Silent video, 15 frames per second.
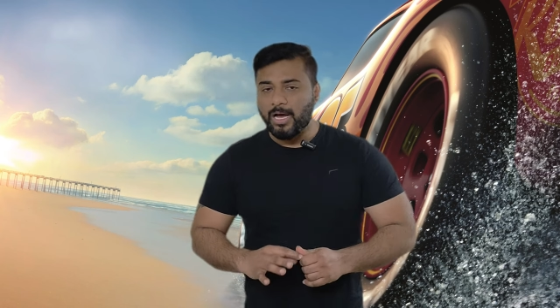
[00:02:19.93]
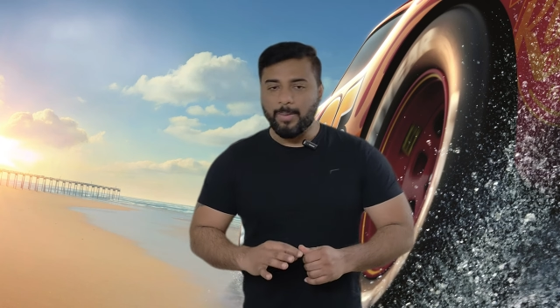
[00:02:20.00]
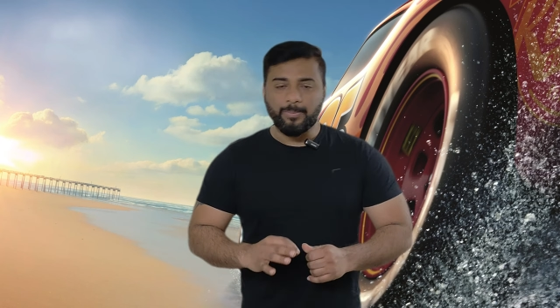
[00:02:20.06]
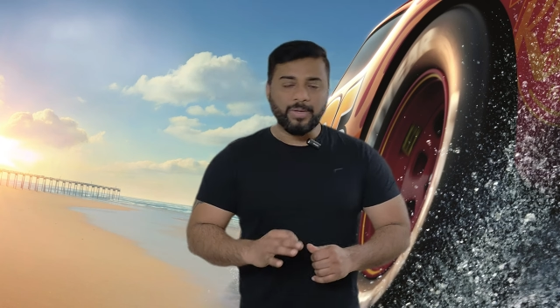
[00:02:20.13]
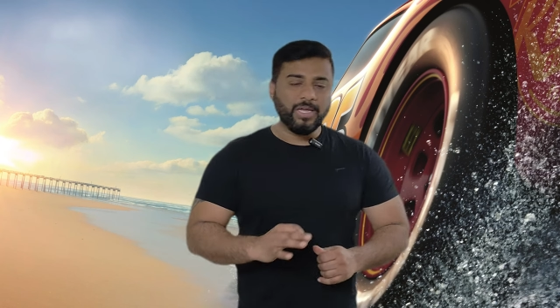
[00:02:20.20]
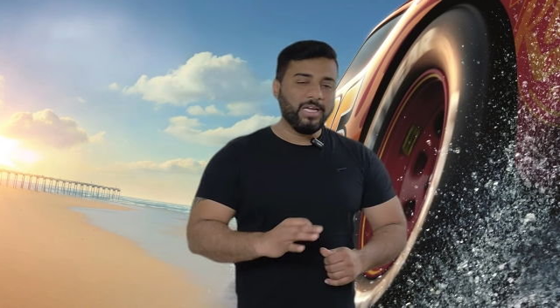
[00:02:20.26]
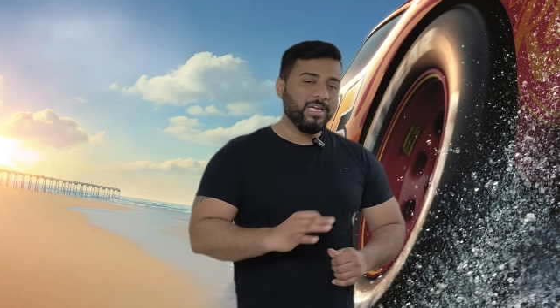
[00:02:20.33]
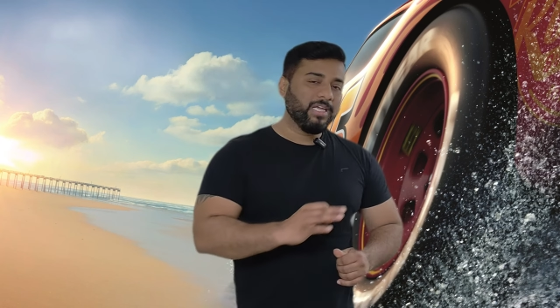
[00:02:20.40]

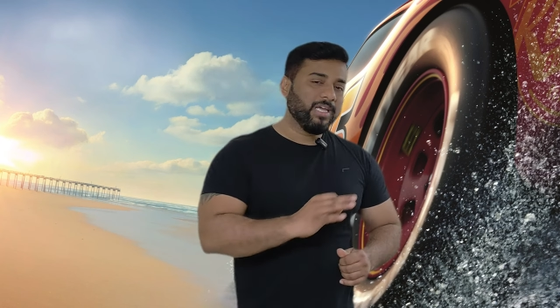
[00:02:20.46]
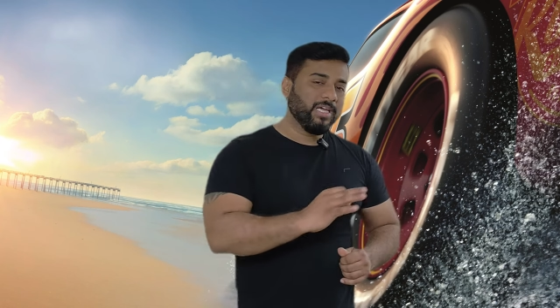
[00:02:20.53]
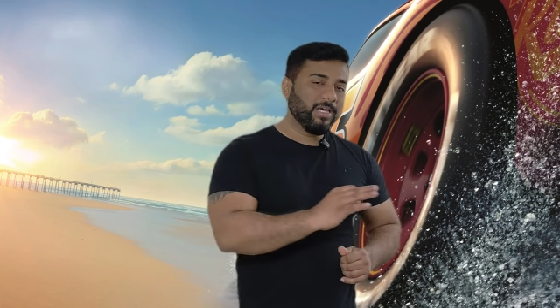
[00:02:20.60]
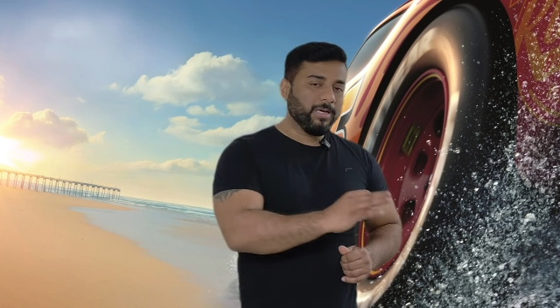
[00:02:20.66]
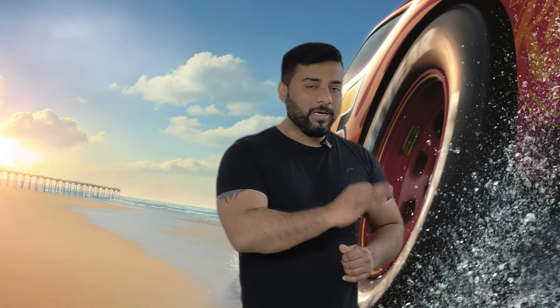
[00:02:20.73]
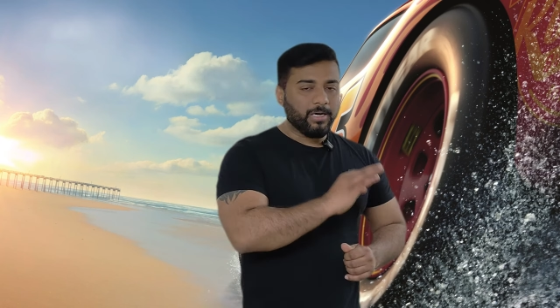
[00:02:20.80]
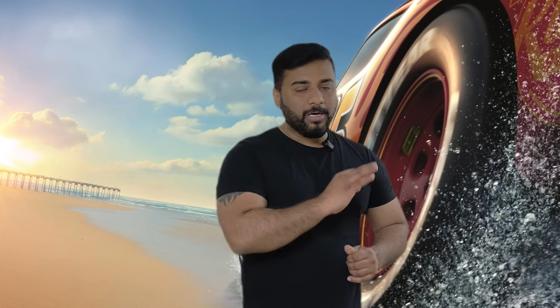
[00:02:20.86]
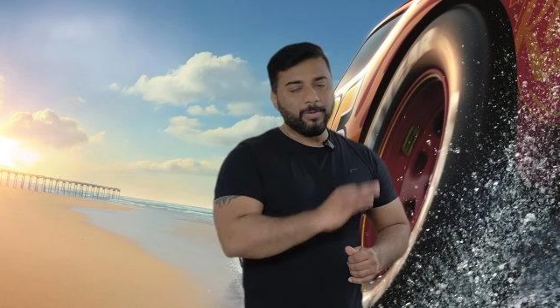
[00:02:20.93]
आपके
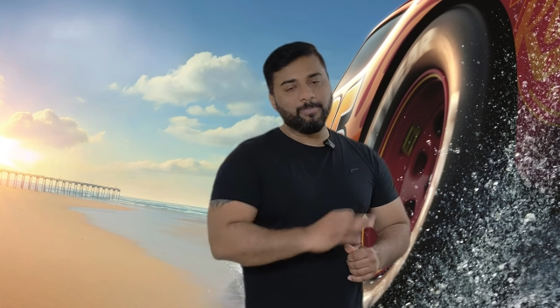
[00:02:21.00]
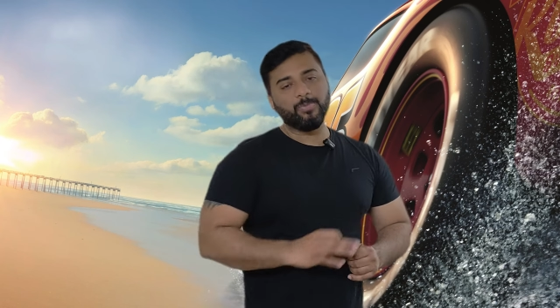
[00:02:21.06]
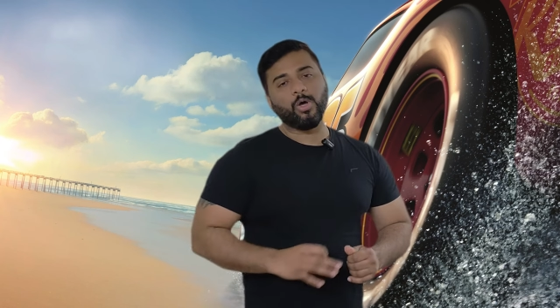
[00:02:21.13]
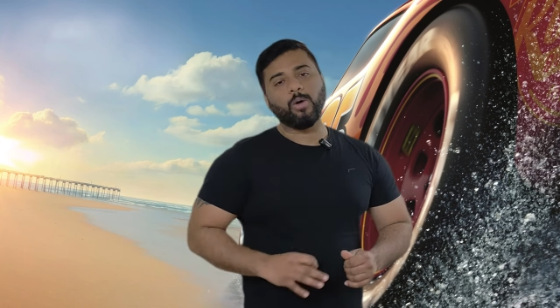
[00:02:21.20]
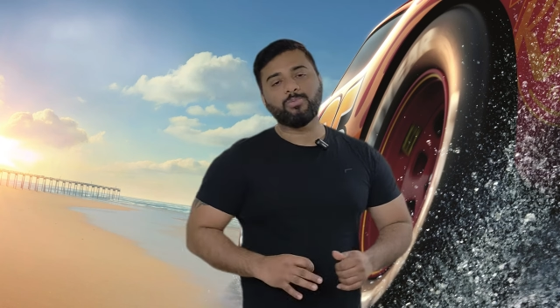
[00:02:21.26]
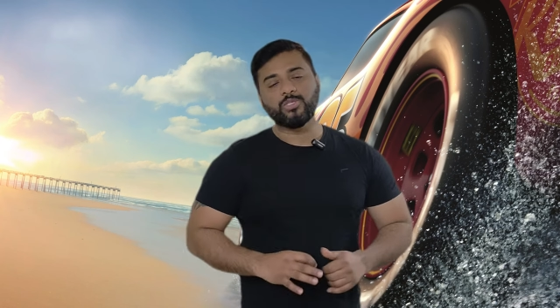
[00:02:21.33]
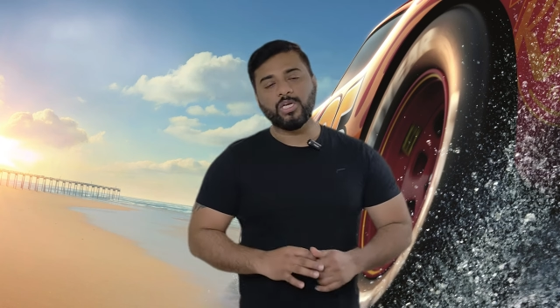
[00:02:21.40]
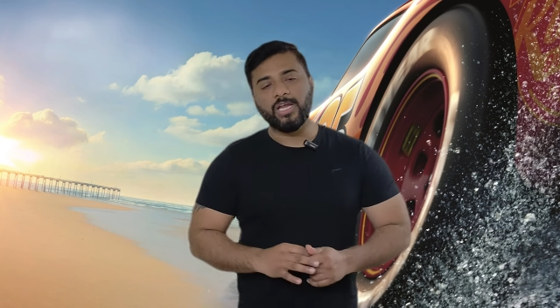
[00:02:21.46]
लिए
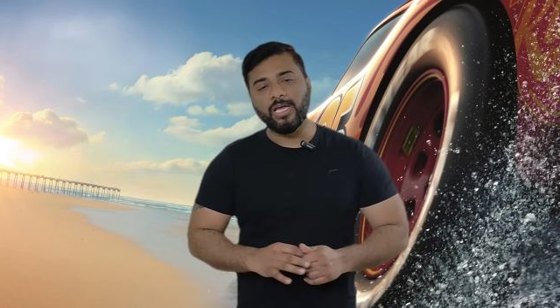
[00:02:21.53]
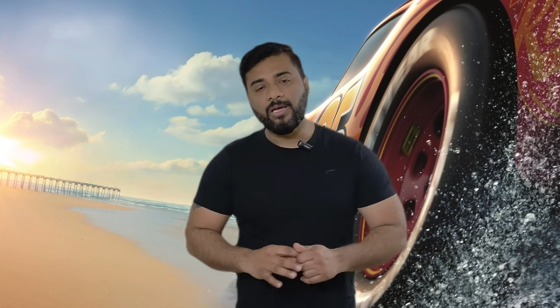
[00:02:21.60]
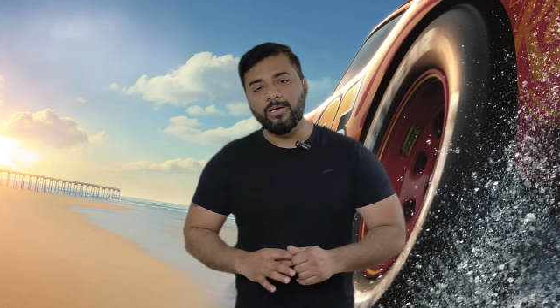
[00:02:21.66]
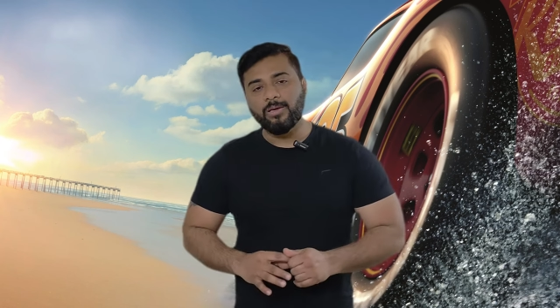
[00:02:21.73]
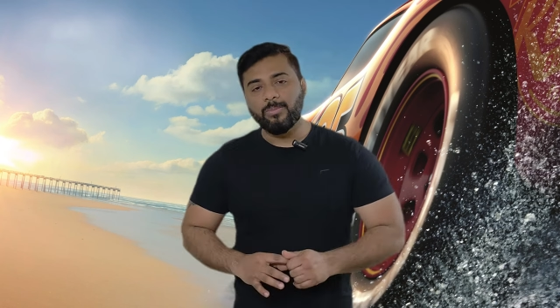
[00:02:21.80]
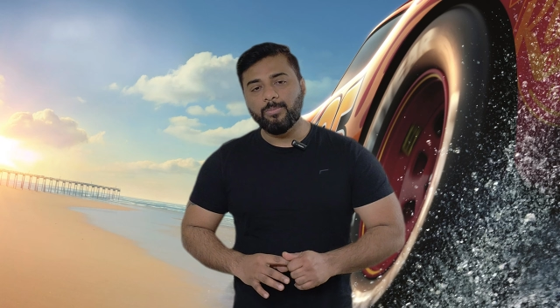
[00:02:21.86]
ऑप्शन uh, है